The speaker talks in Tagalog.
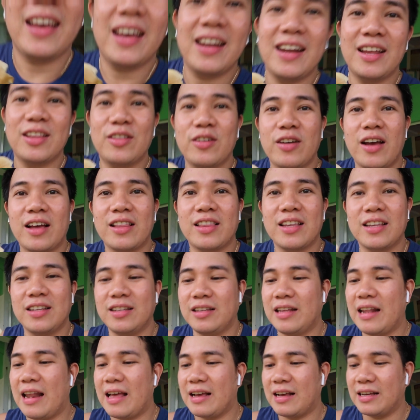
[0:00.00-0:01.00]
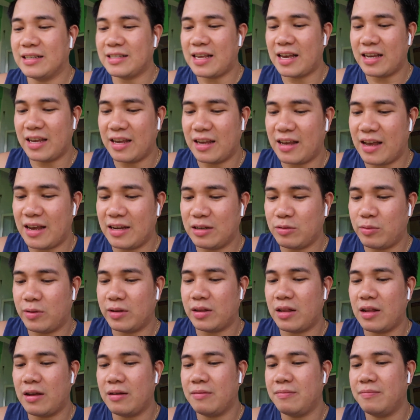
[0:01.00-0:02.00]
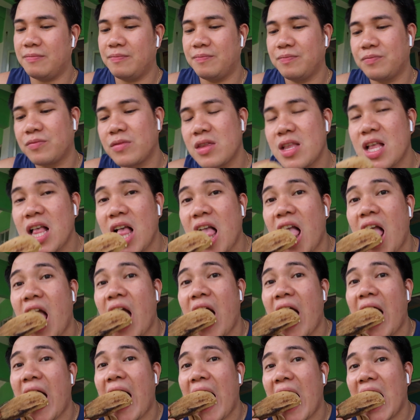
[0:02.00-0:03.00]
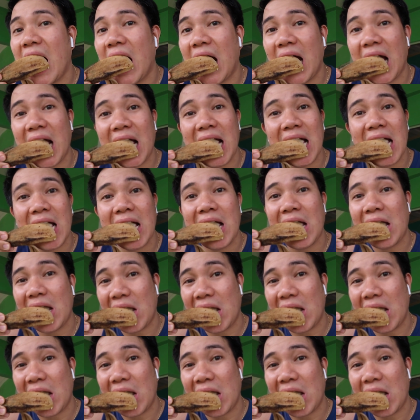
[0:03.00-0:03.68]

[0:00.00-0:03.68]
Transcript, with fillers: Ayan, ito yung ating nilagang saging guys. Wait lang. Mm.